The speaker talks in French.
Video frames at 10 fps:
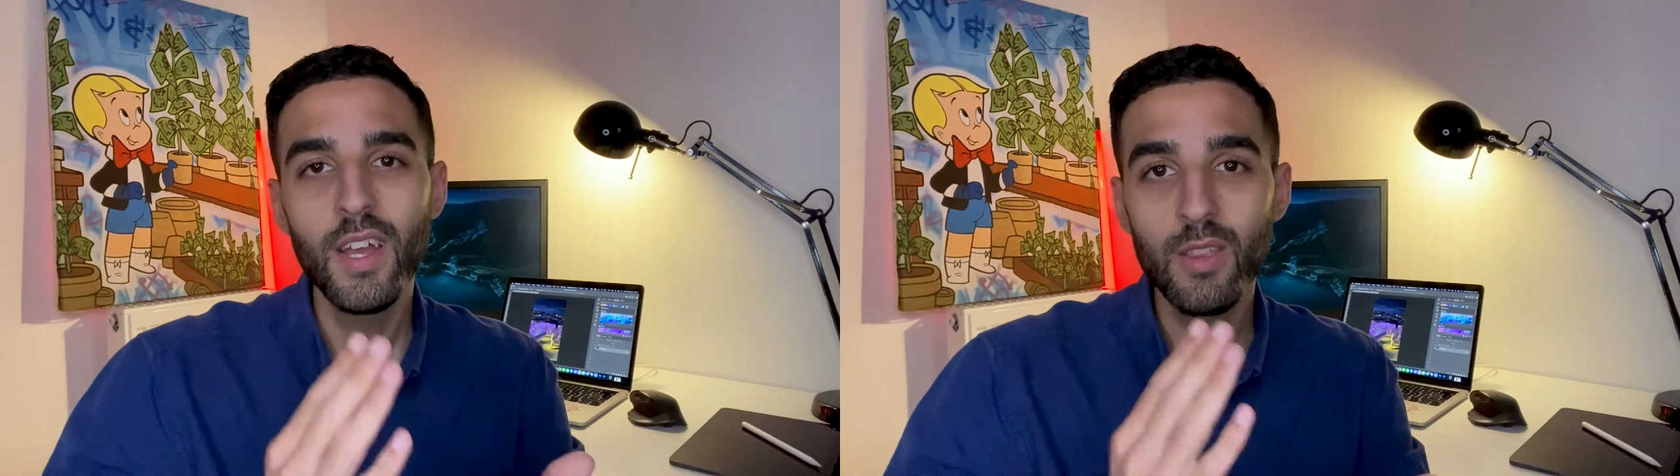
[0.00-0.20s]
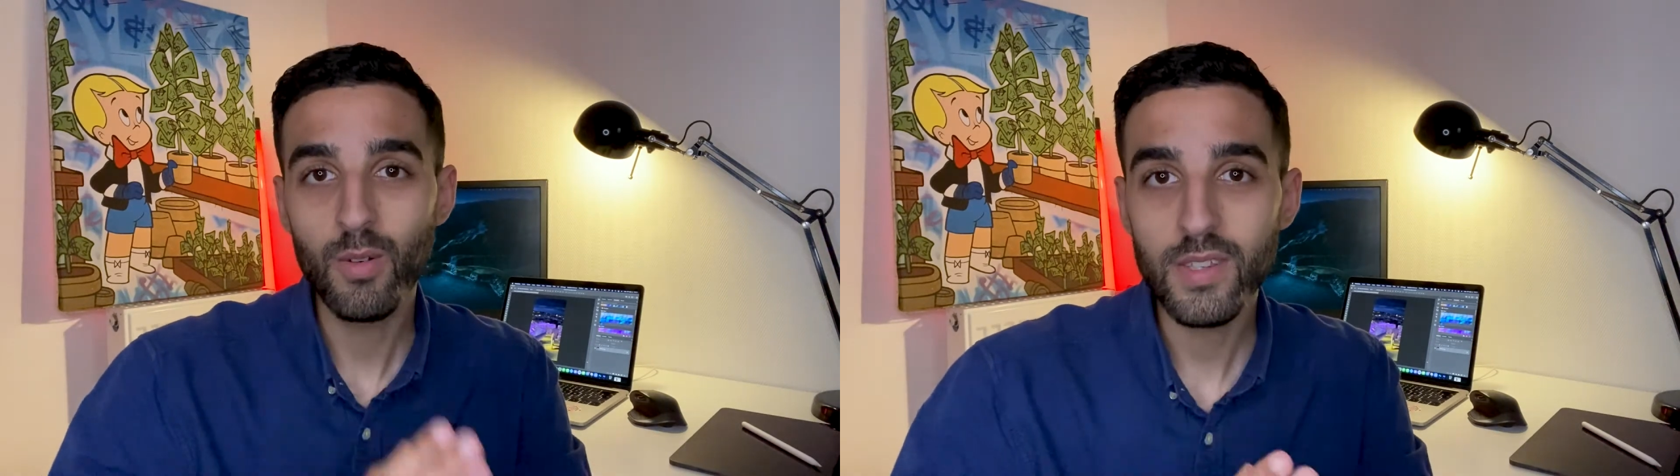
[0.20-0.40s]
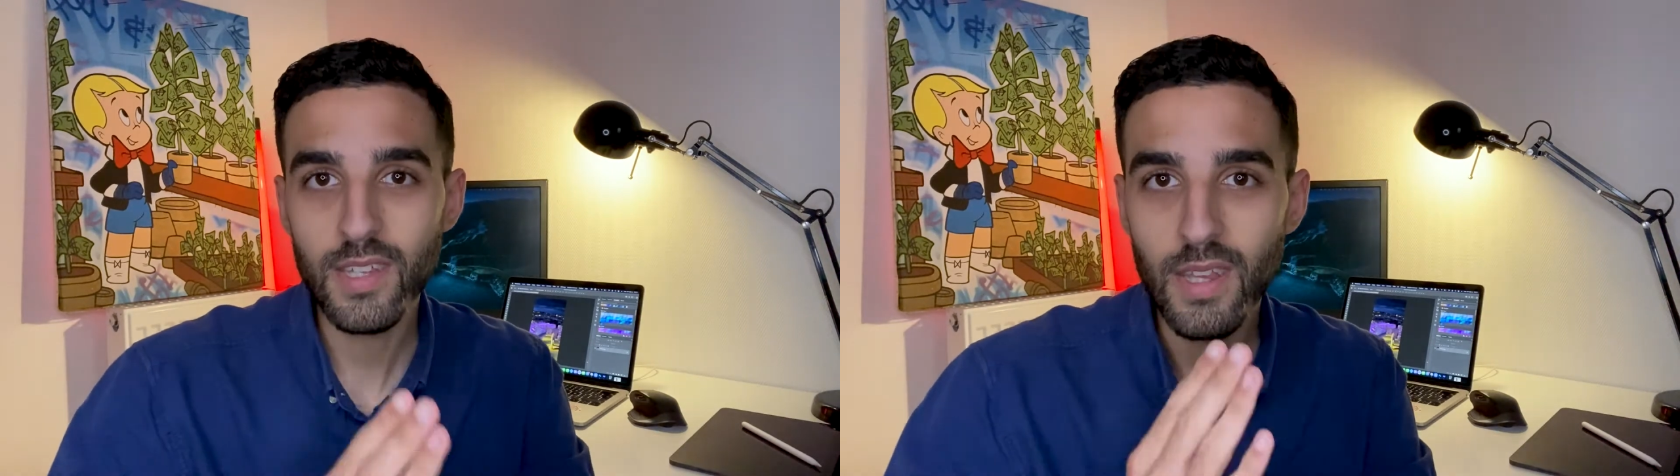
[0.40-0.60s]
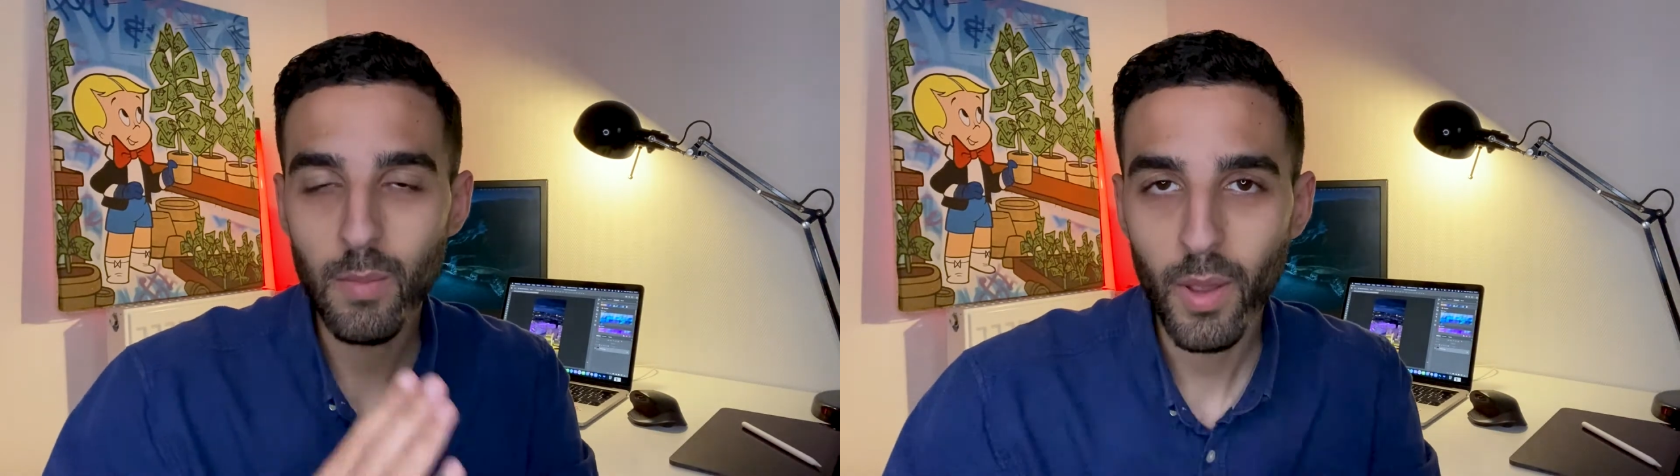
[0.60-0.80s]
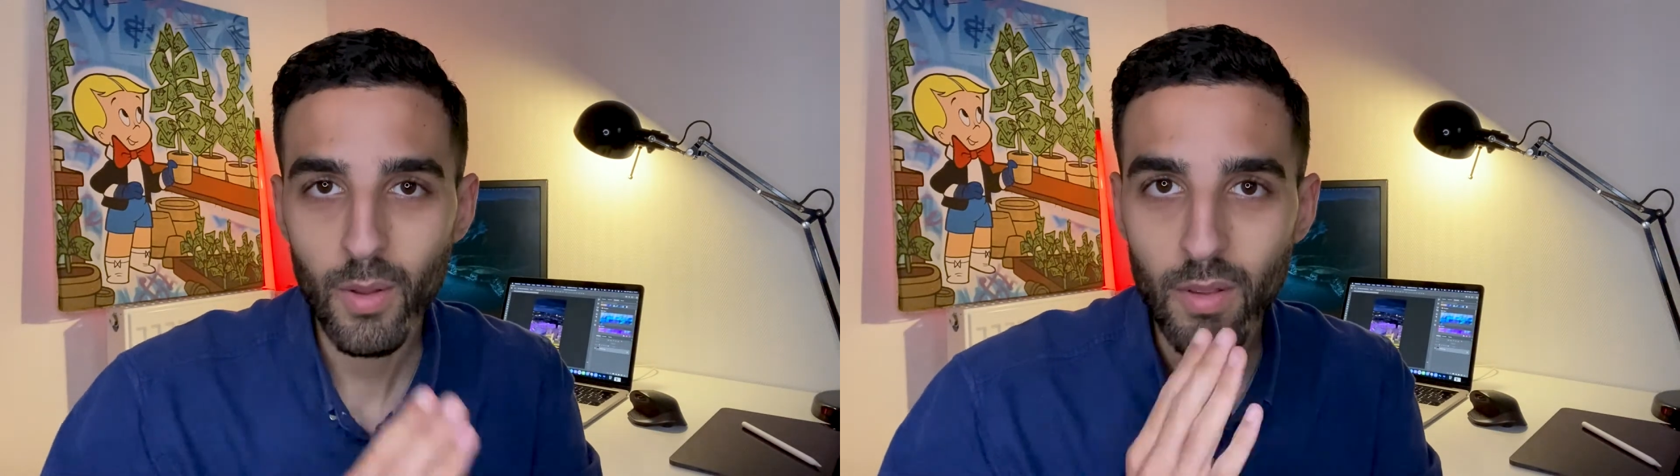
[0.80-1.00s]
Donc c'est des
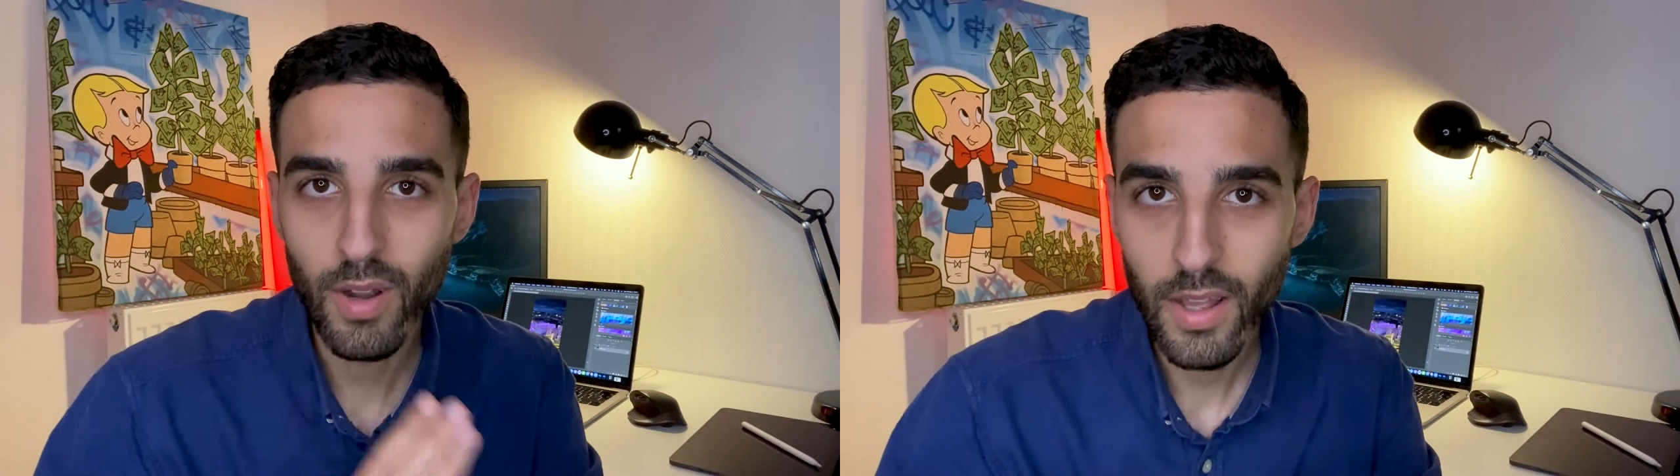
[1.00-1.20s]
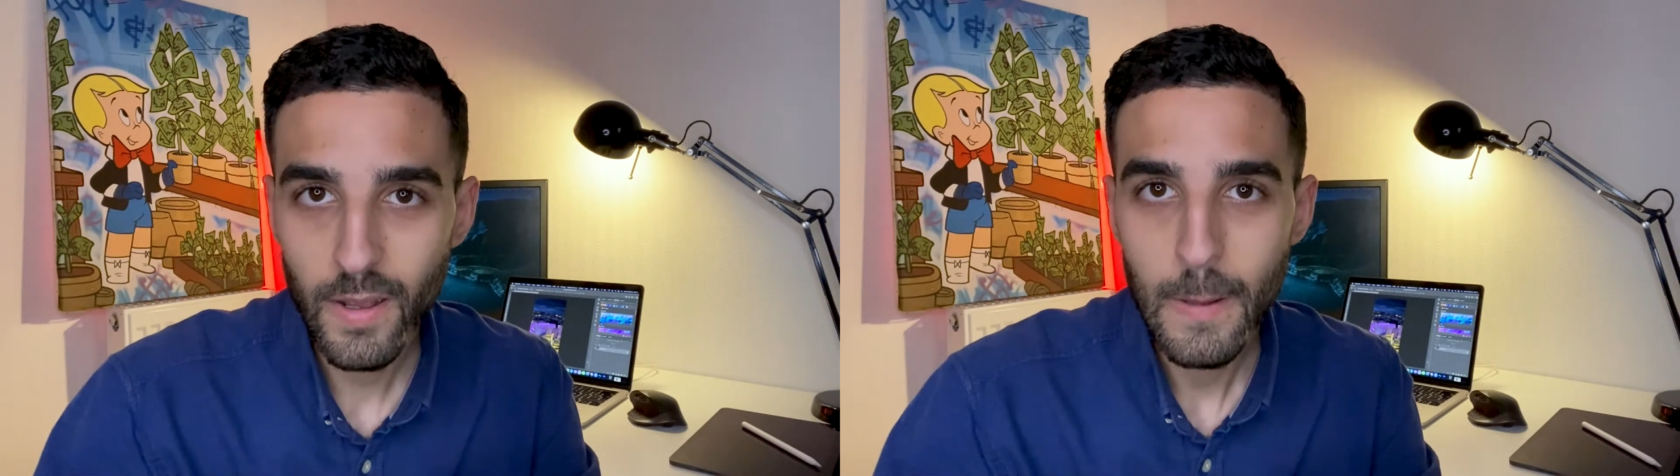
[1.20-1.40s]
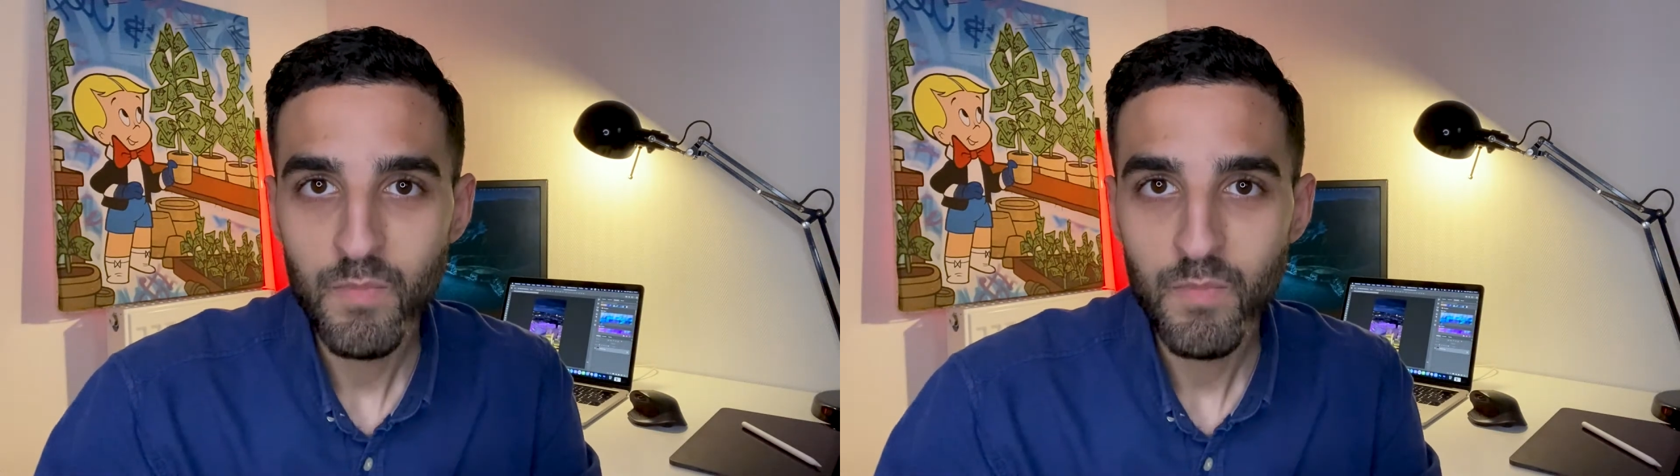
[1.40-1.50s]
périodes là